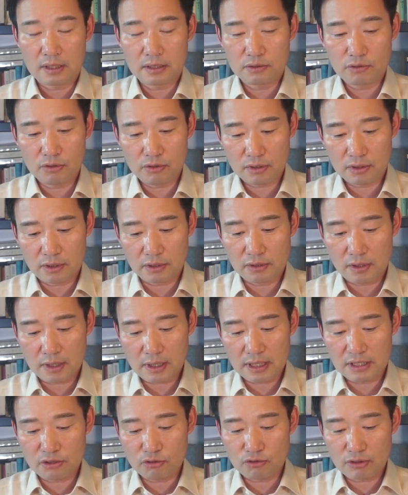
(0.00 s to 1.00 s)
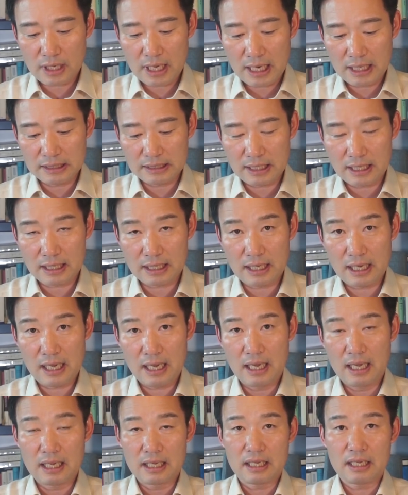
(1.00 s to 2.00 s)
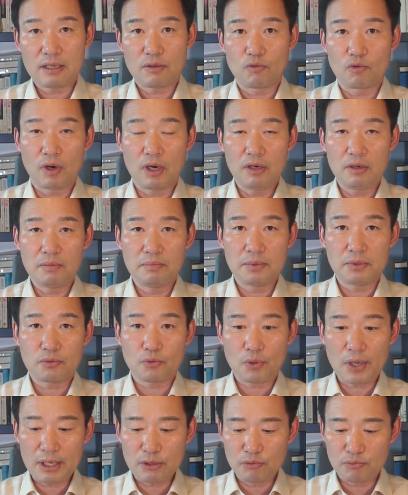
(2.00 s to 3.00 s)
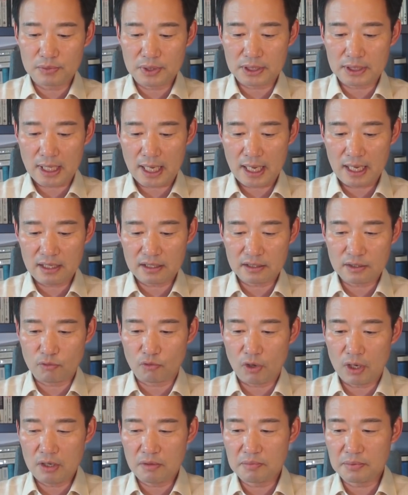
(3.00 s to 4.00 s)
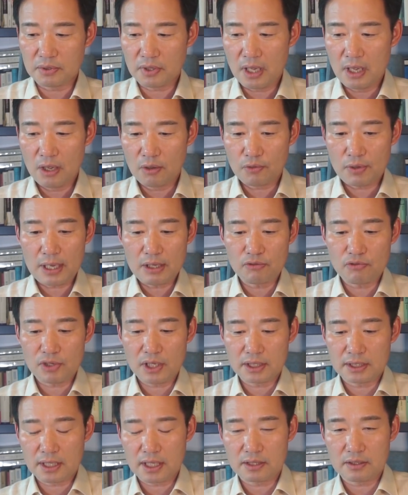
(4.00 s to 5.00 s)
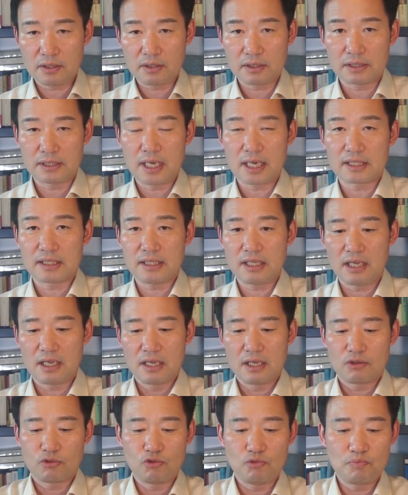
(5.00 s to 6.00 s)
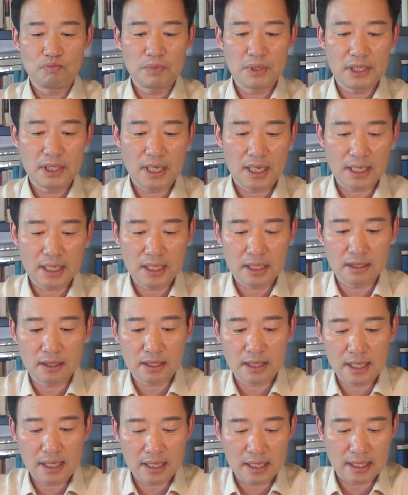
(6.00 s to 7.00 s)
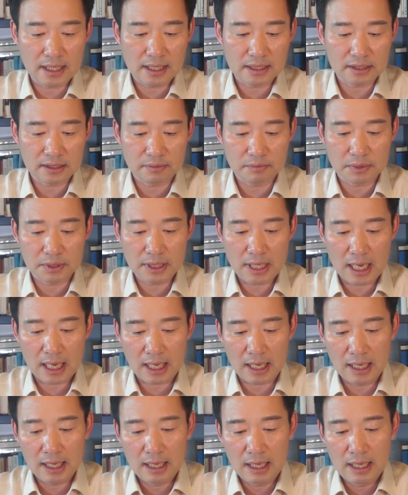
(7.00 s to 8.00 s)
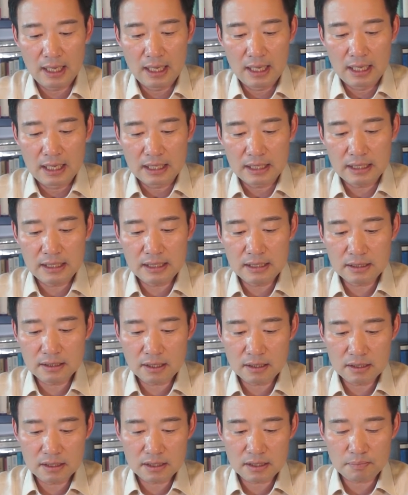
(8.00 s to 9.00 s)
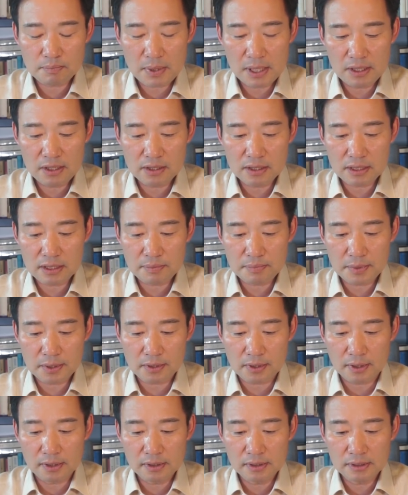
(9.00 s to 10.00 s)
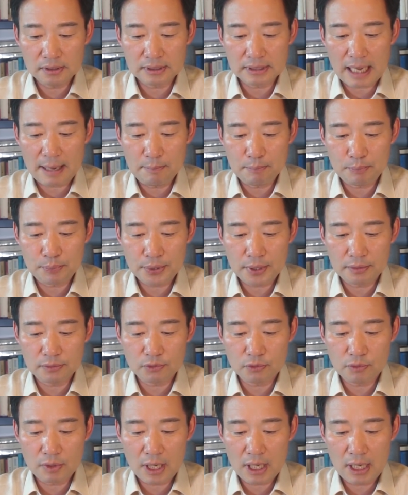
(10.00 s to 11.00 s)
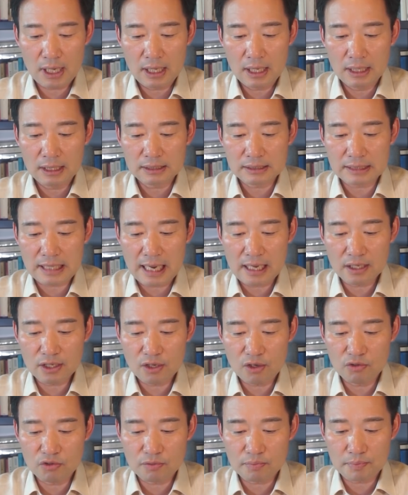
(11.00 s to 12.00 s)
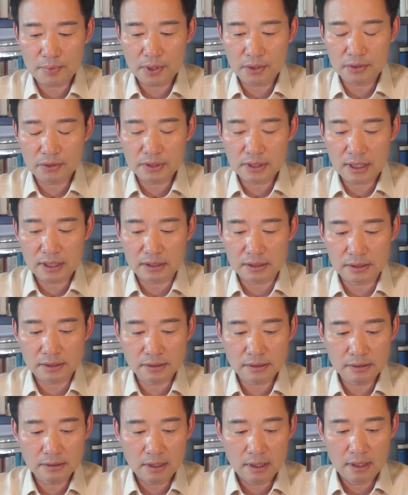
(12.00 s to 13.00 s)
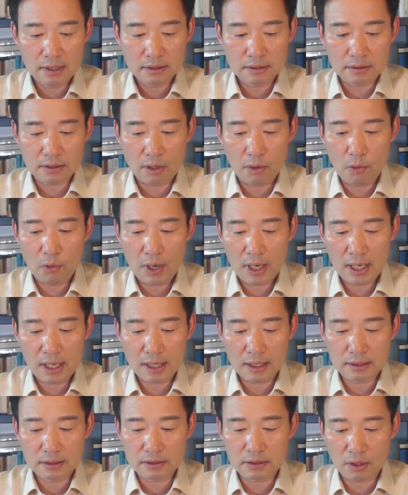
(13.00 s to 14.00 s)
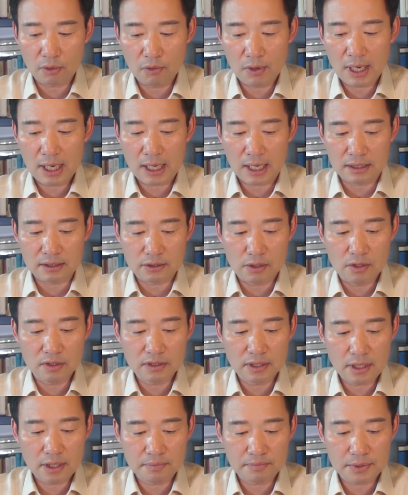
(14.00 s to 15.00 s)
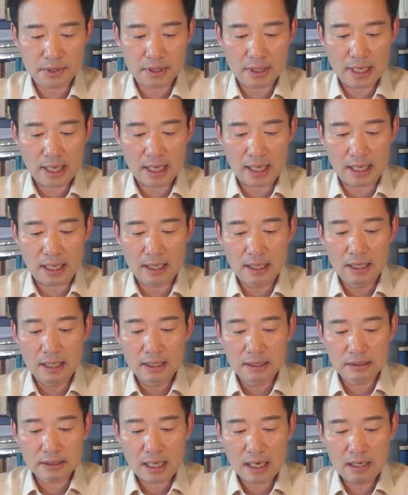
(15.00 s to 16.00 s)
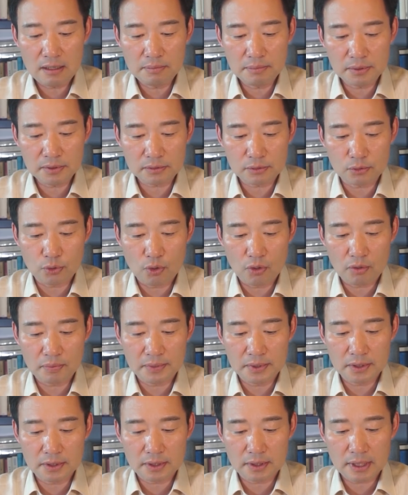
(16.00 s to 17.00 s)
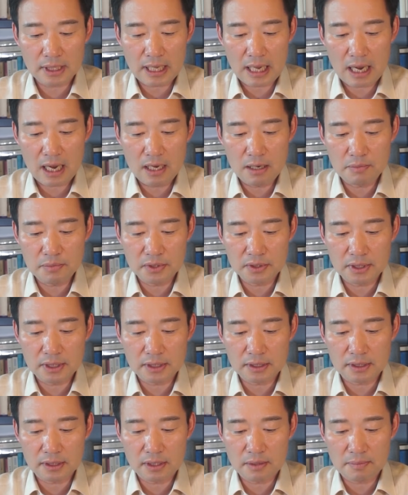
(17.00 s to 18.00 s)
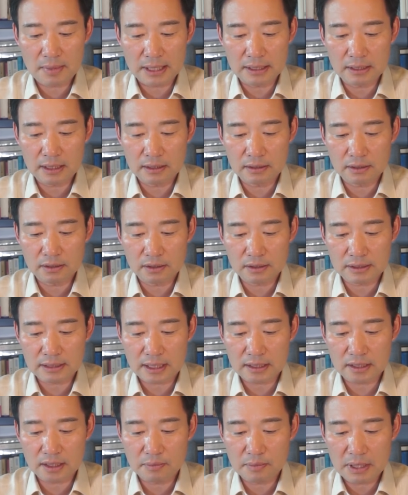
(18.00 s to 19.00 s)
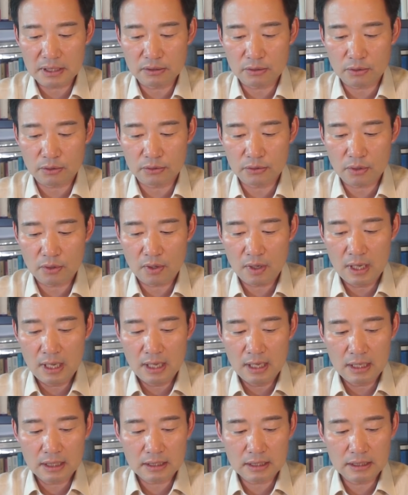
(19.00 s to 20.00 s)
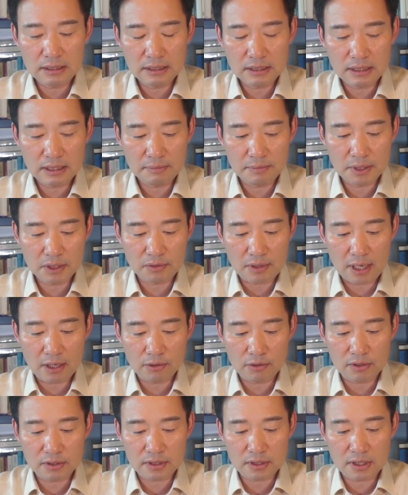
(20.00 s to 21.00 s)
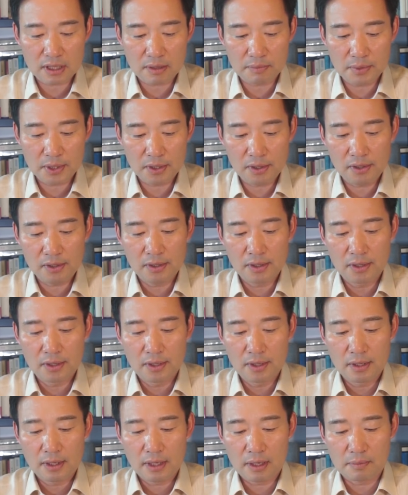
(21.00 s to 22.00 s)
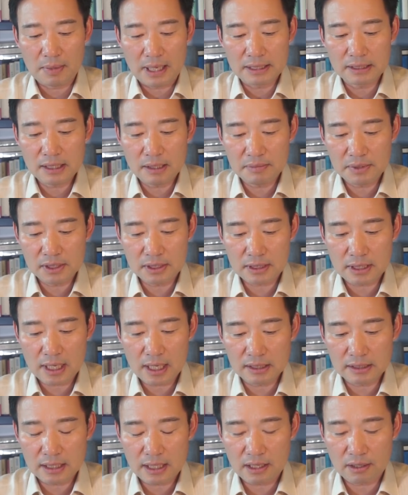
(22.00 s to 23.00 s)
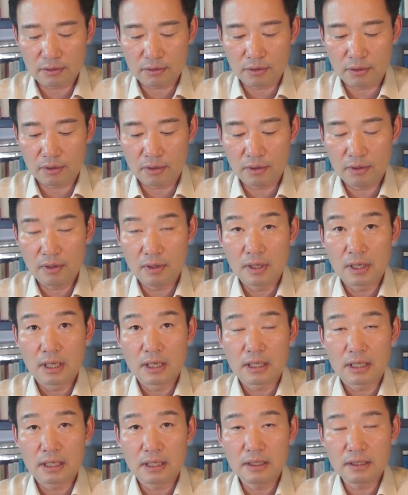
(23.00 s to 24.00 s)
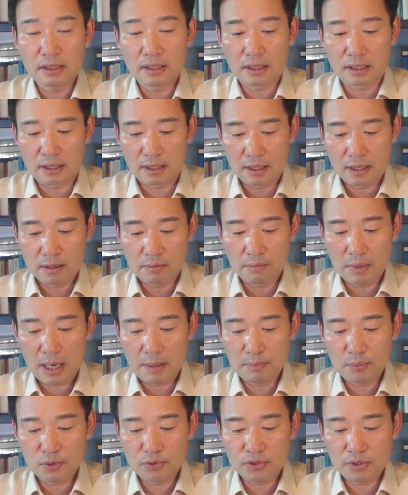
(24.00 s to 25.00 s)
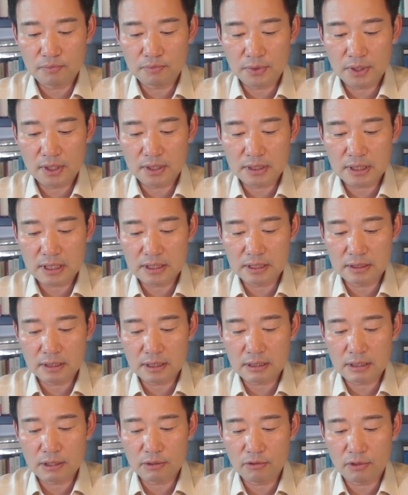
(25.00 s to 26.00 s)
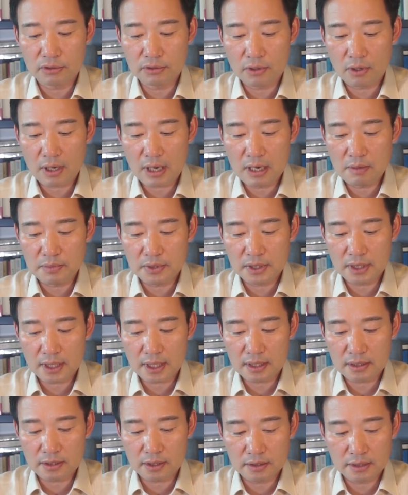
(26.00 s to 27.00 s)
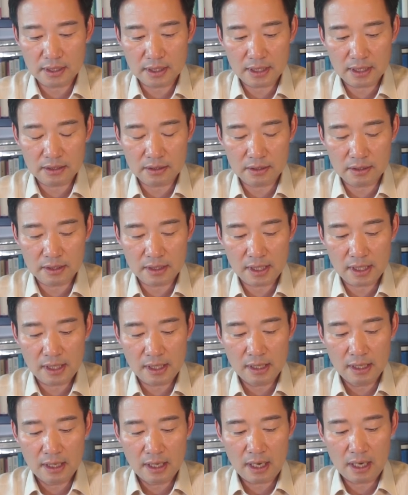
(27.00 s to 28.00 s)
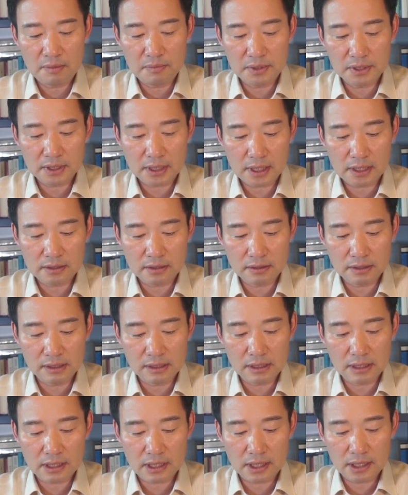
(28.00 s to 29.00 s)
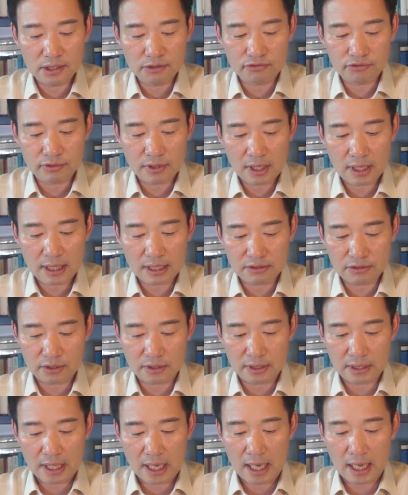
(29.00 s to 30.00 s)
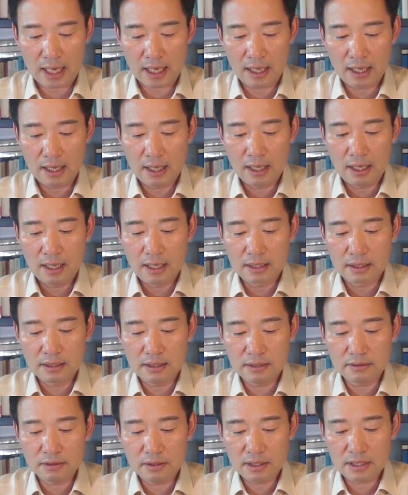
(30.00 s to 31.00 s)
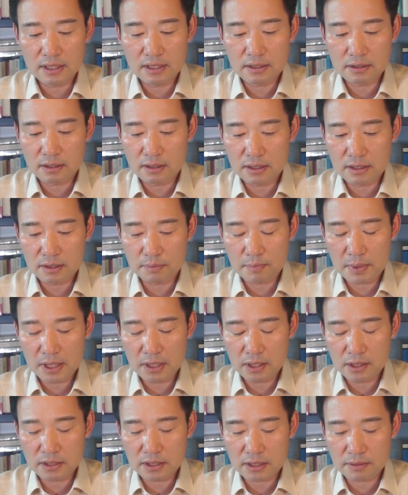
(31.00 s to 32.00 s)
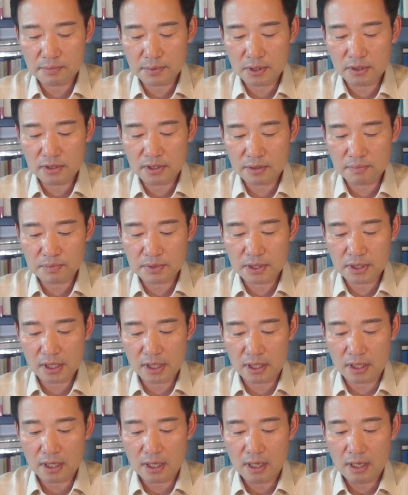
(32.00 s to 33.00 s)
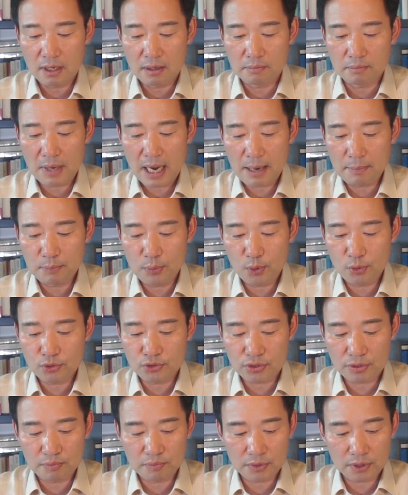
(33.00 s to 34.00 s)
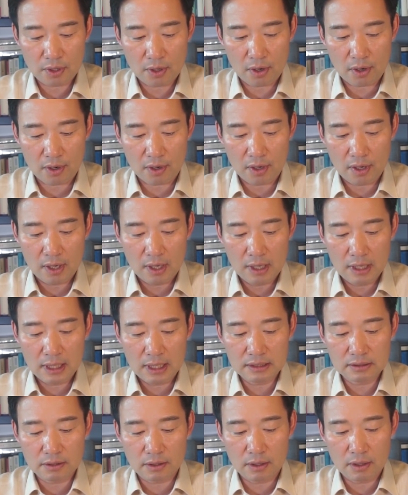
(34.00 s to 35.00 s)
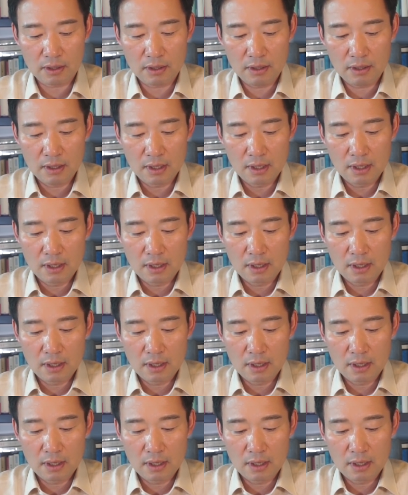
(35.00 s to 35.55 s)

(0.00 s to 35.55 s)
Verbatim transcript: 그중 여덟 가지 중에 하나가 이 월북 회유입니다. 그 월북 회유에 대해서 그 당시 윤미향이 이렇게 얘기했습니다. 2018년 11월 남편과 장경욱 변호사는 저와, 저와 정대협 측에 탈북 종업원들이 할머니들을 만나는 것 자체만으로도 큰 힘이 될 것이라며 만남을 제안하였고 이를 마포심태에 사시는 기로옥 할머니께 전달했더니 할머니께서 흔쾌히 수락하셨다. 그래서 2018년 11월 17일 마포 쉼터에서